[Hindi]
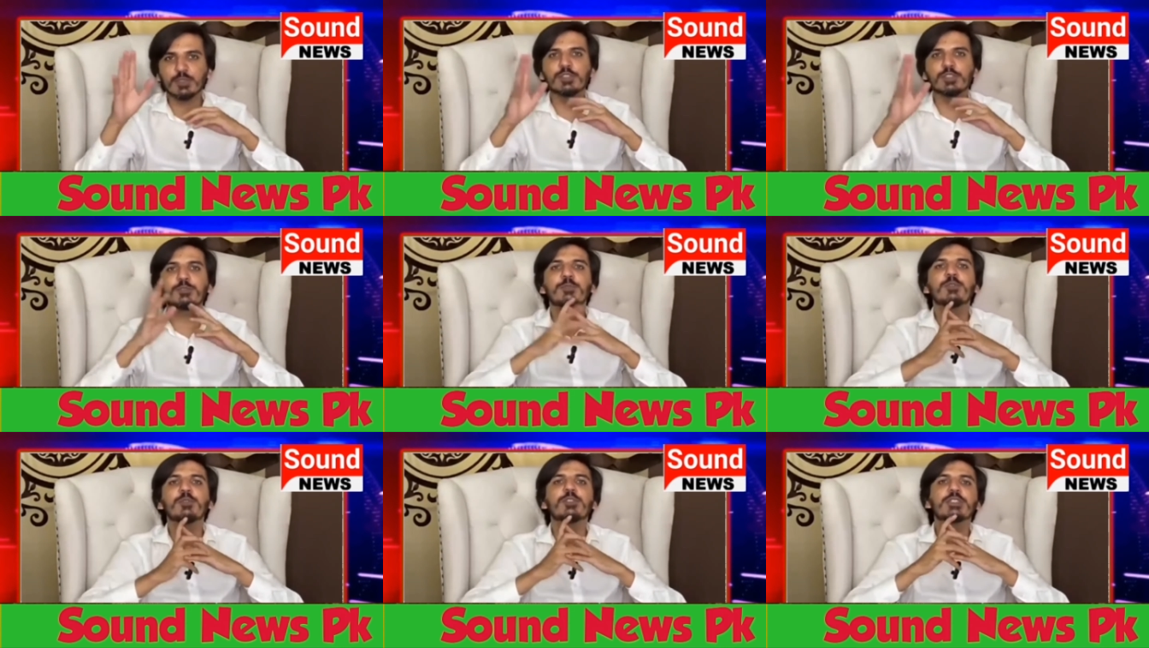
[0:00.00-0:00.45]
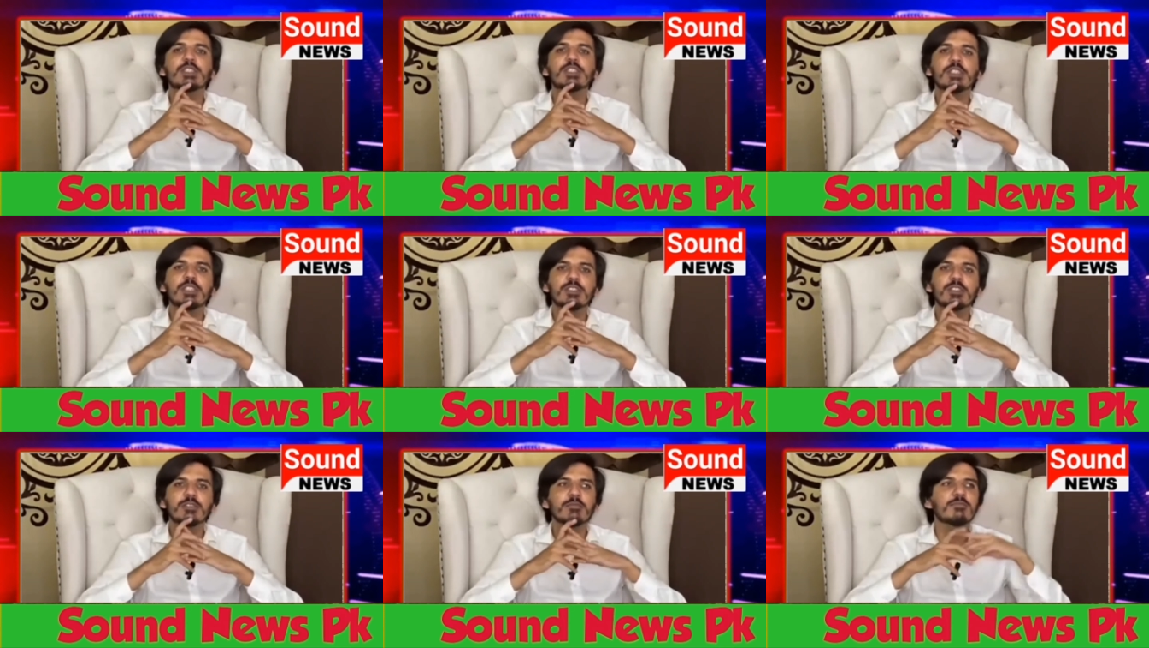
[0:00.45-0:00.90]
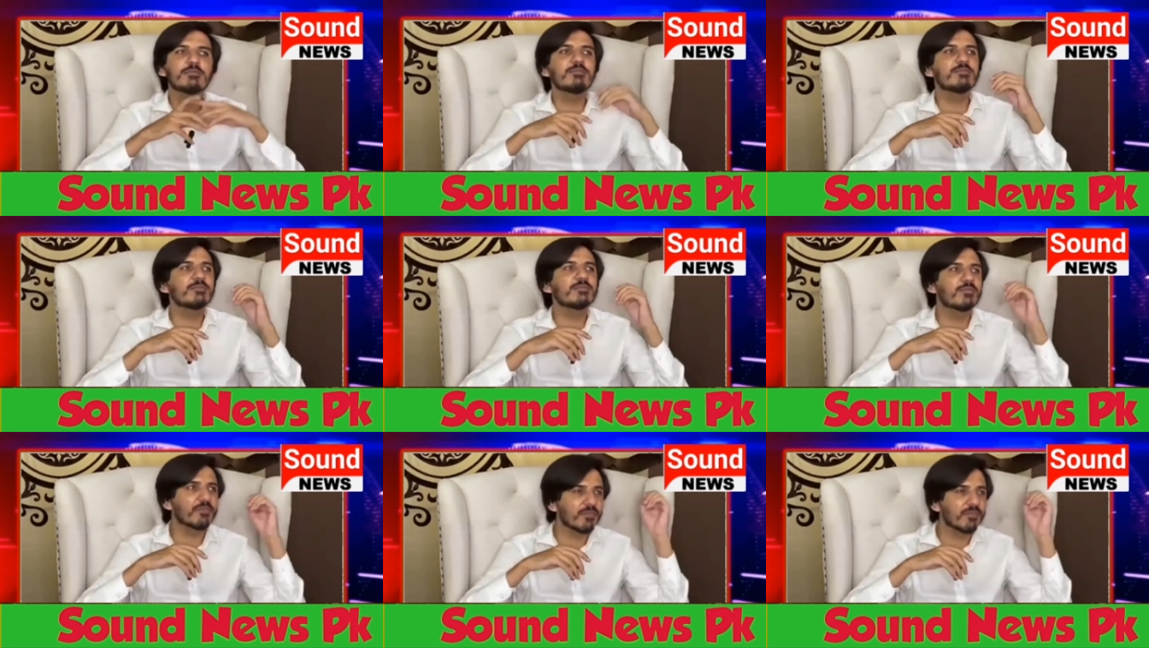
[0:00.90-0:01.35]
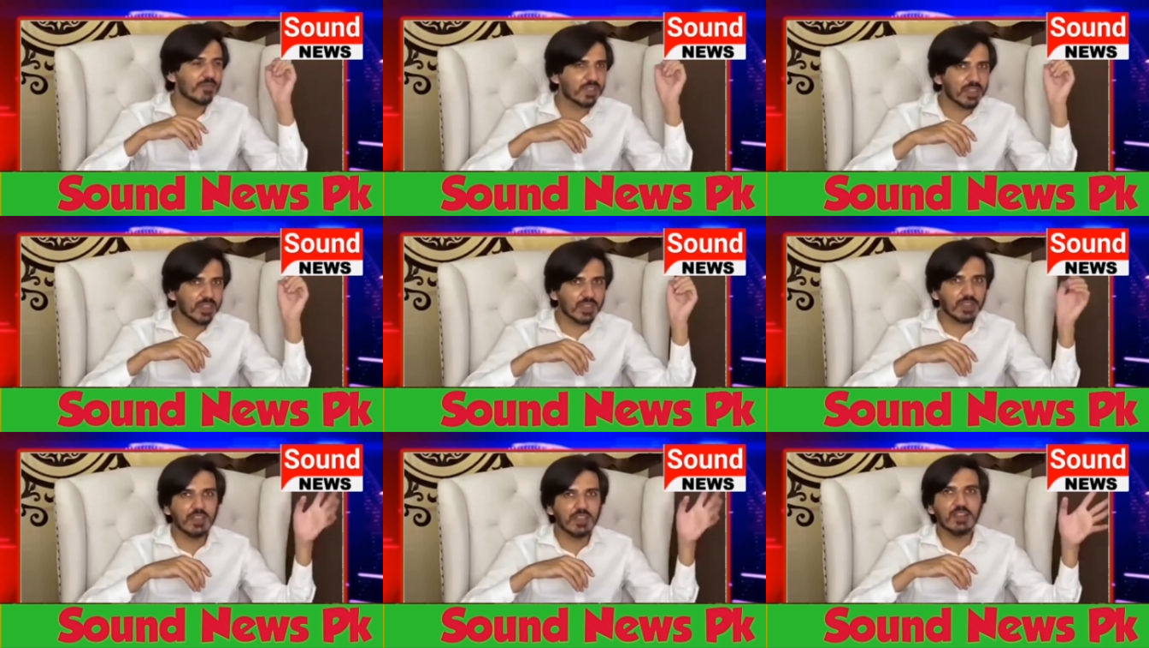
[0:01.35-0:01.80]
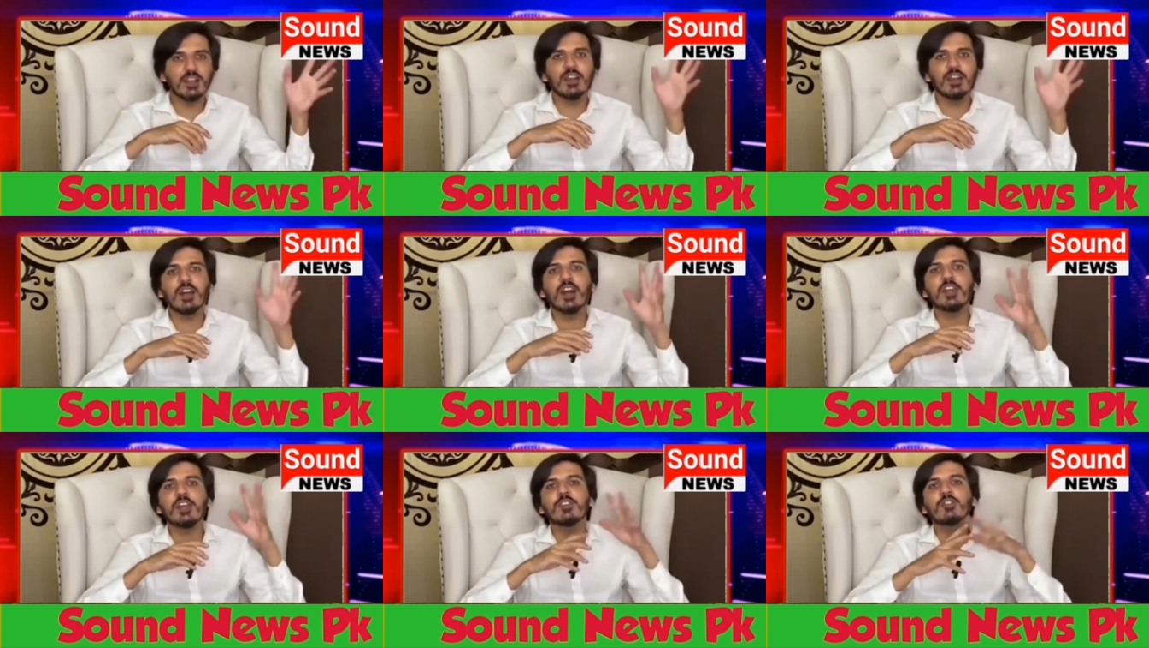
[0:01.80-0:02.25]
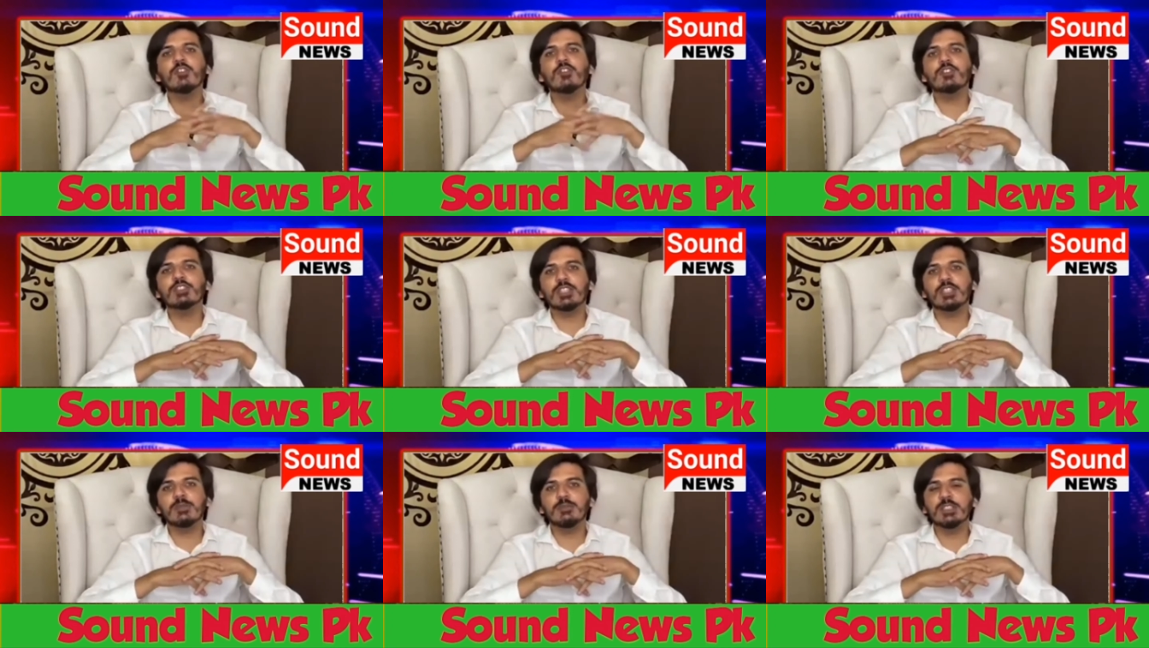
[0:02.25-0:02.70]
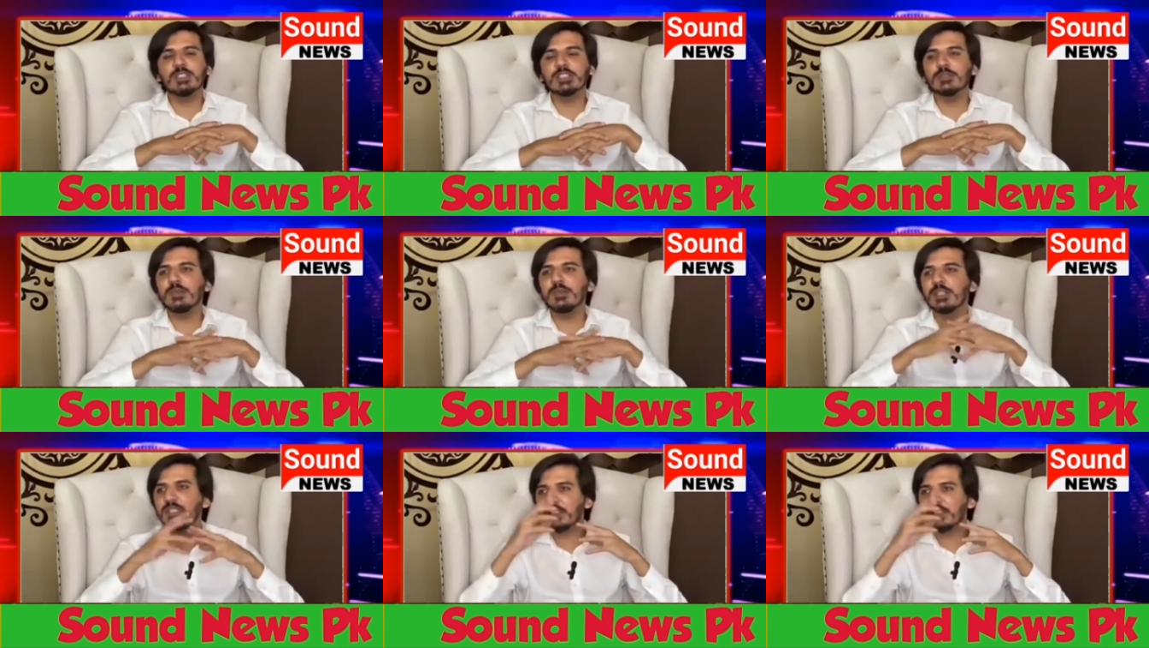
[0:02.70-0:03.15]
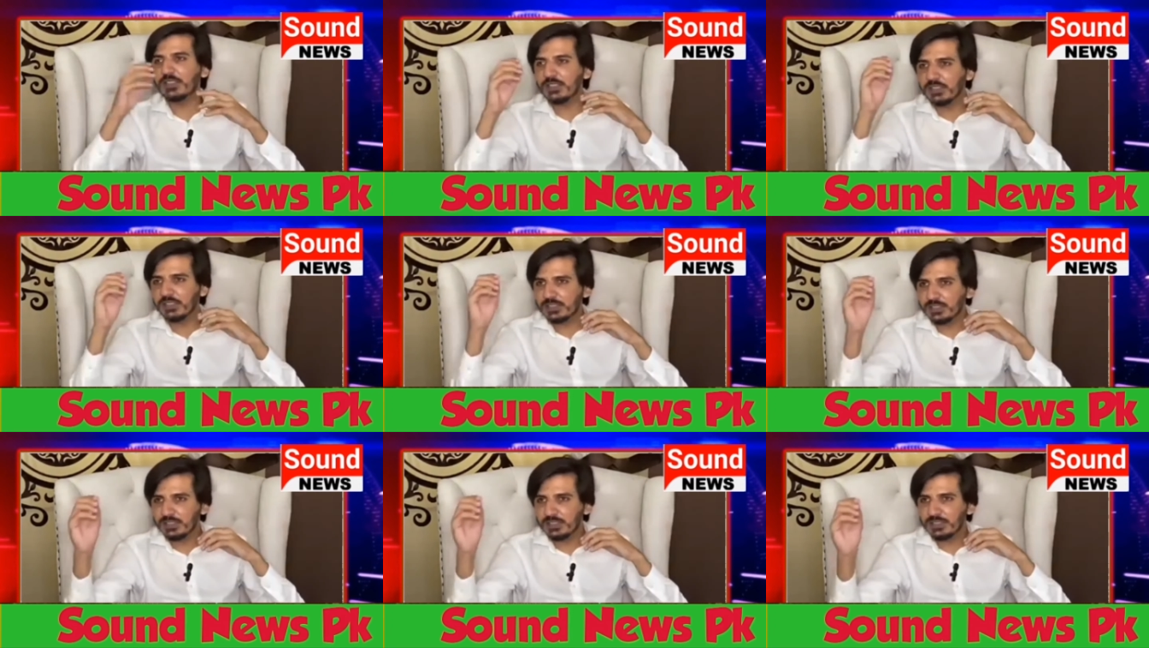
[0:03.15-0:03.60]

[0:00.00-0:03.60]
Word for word: पुलिस पहुंच गई हाई कोर्ट से हमने ज़मानत ली